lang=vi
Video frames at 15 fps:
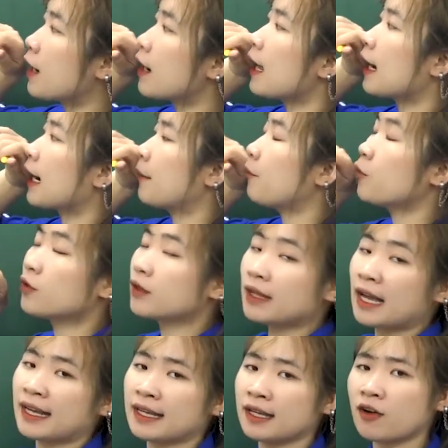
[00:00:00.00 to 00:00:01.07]
là cái một
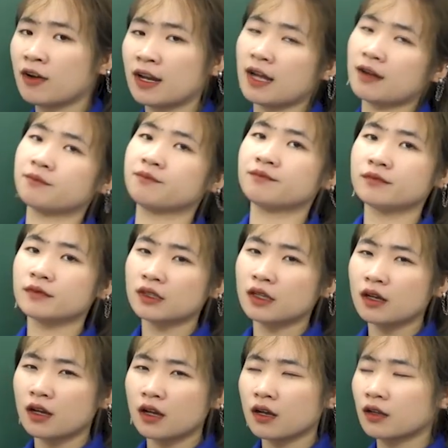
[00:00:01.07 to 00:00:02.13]
cái gọi là
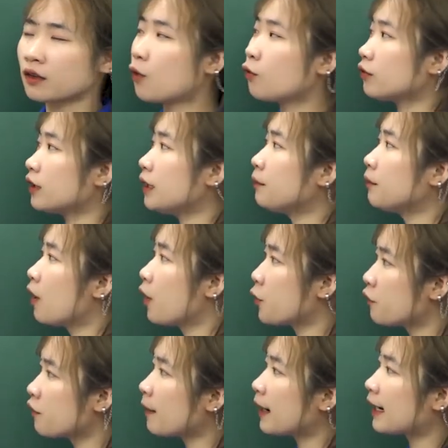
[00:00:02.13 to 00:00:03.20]
thông tin mới
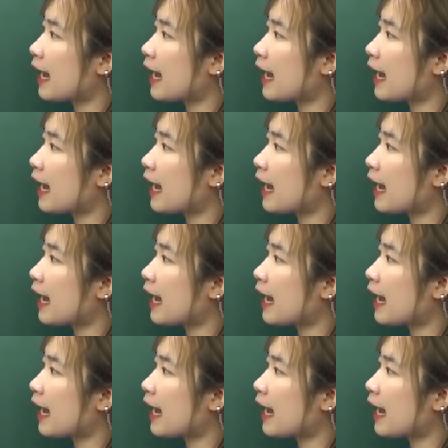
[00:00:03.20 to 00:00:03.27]
đối với bạn